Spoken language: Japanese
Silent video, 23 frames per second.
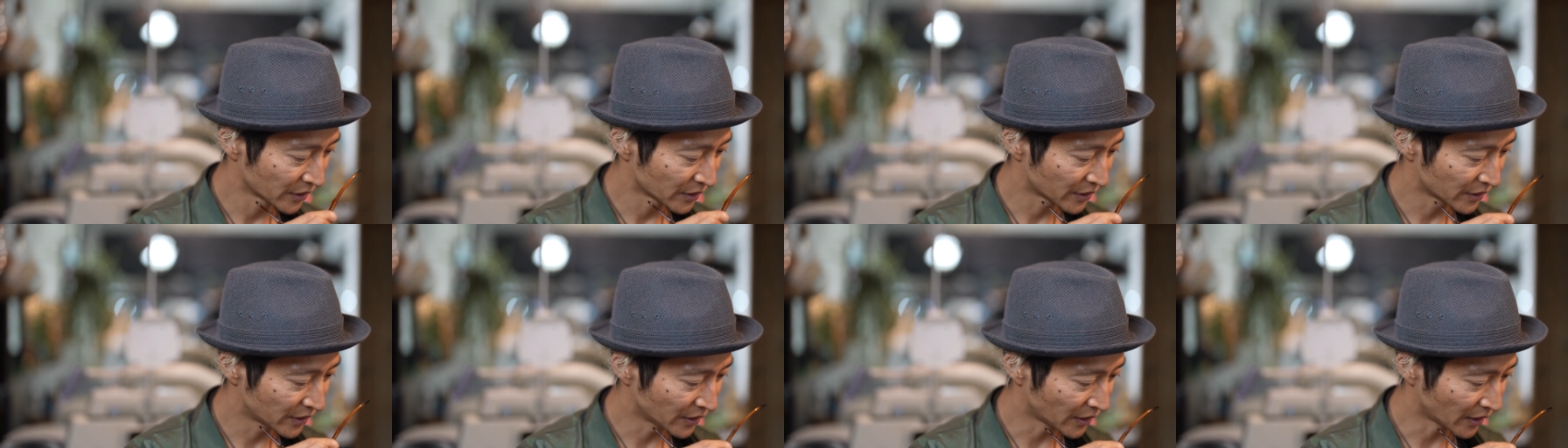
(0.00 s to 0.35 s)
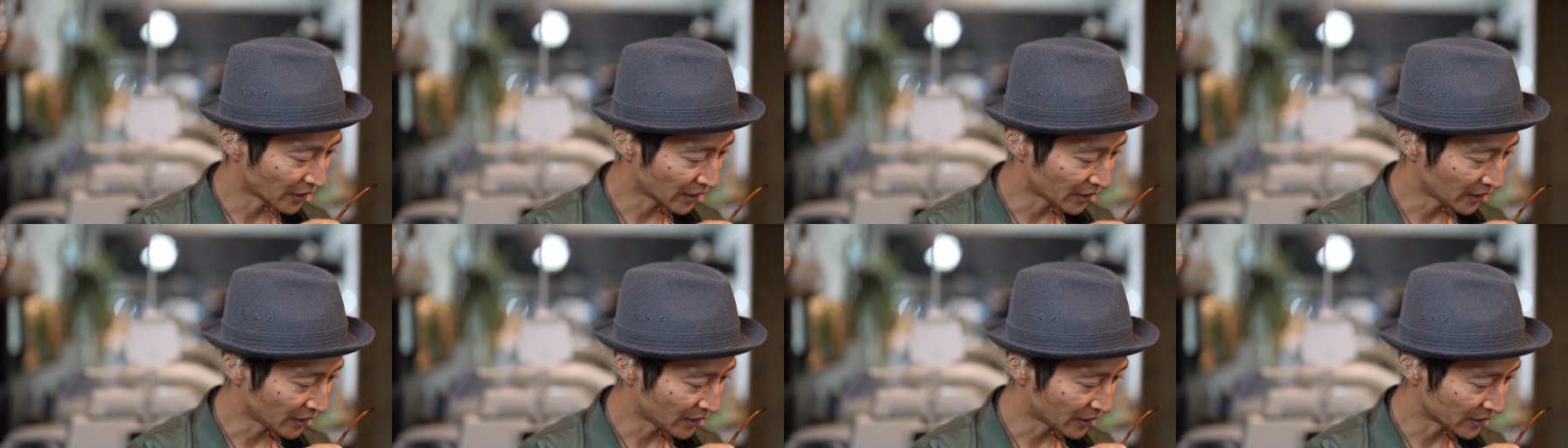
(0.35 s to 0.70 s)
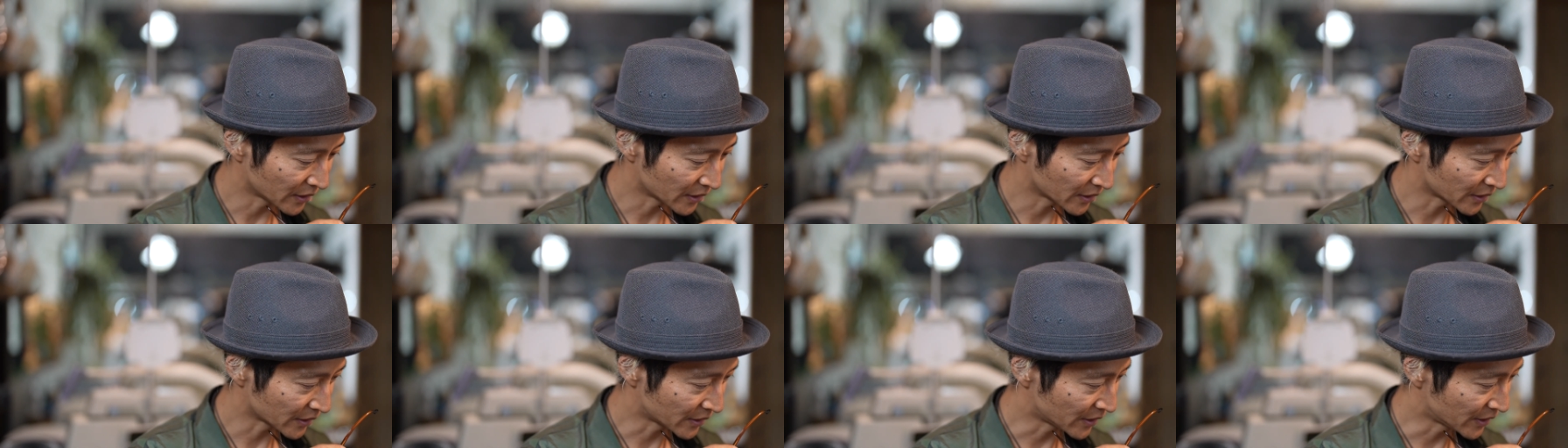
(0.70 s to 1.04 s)
綺麗な
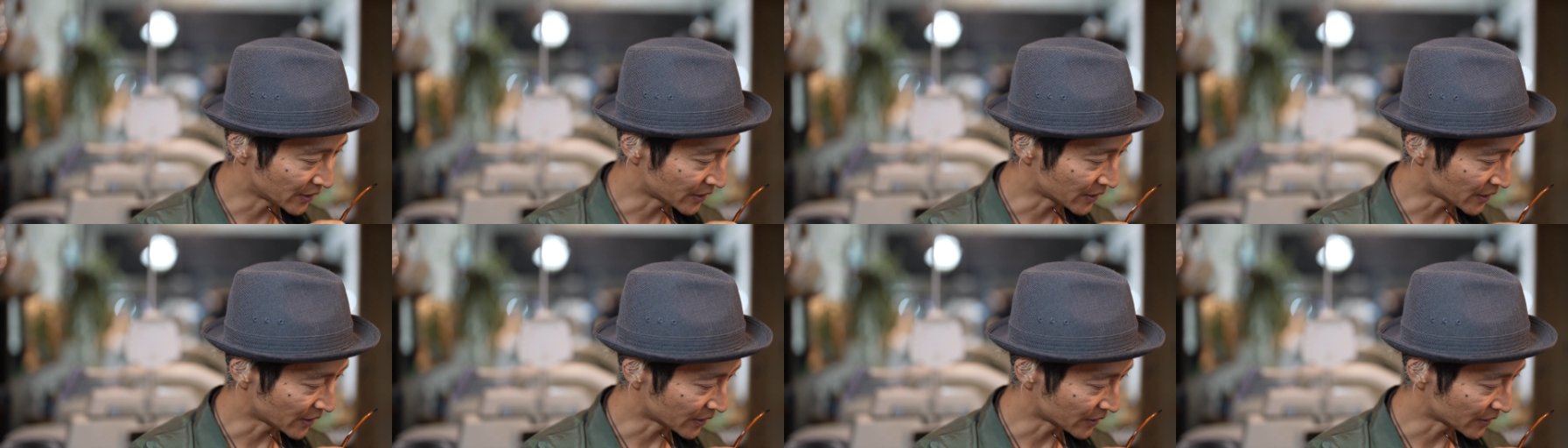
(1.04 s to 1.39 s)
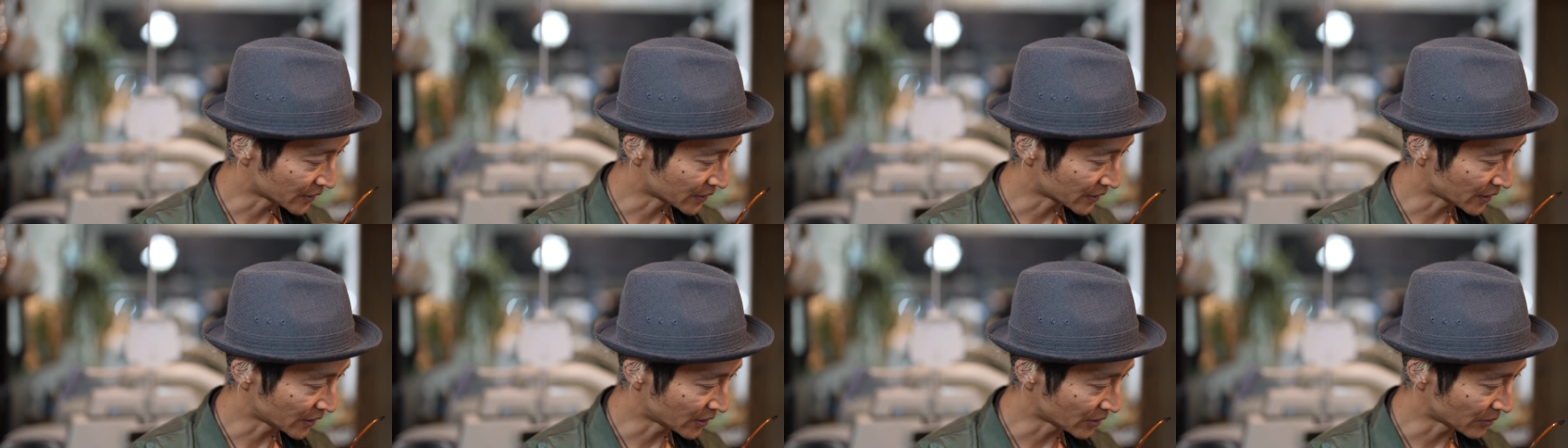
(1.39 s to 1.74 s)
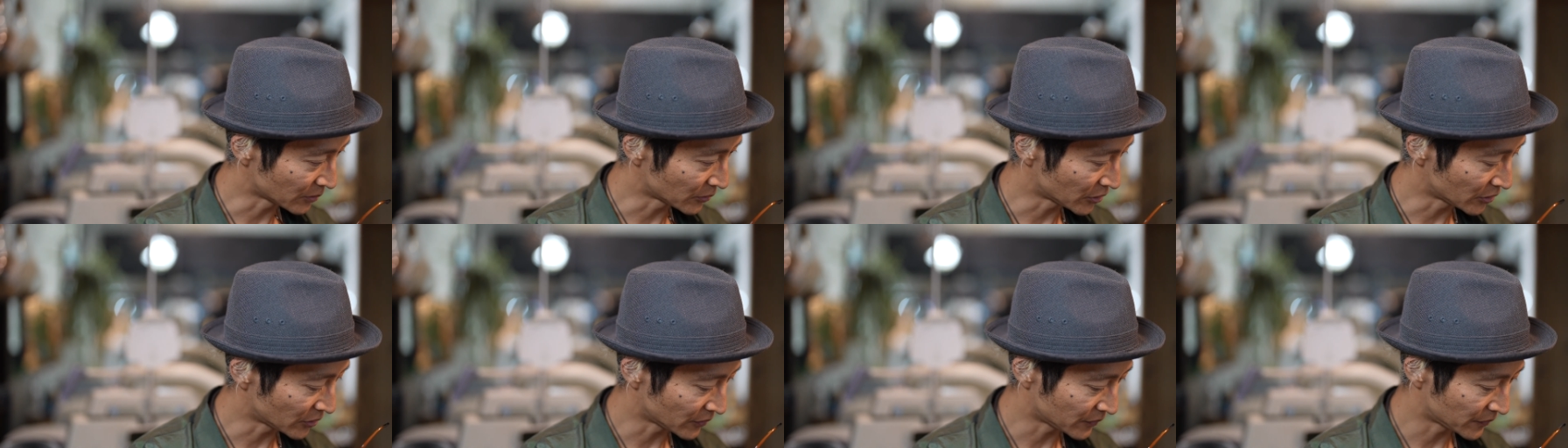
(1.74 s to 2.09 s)
生地なんですけれど
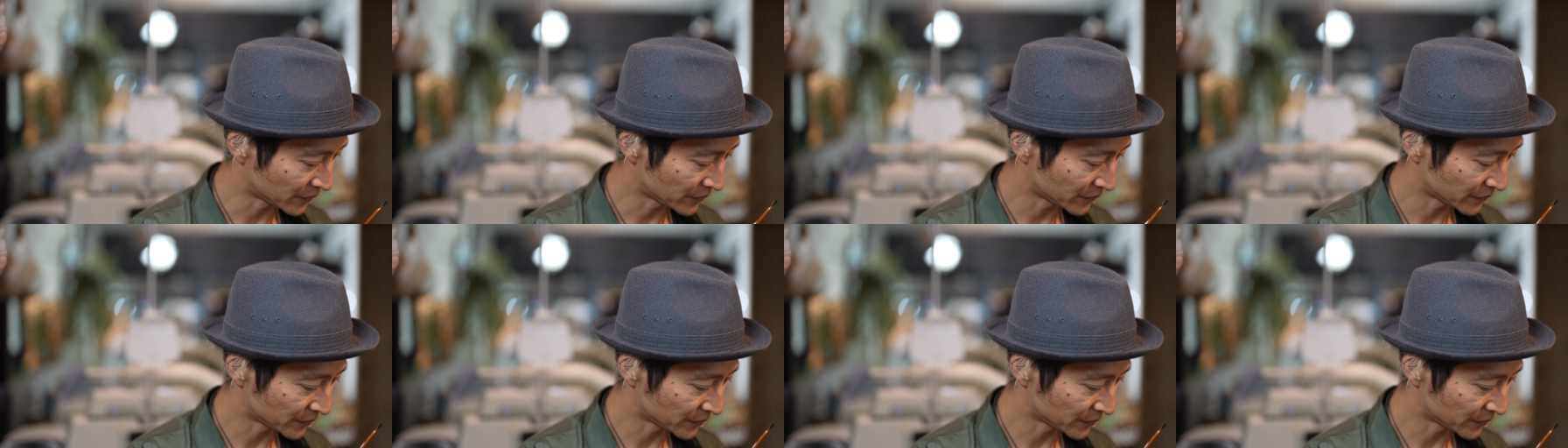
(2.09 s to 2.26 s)
も、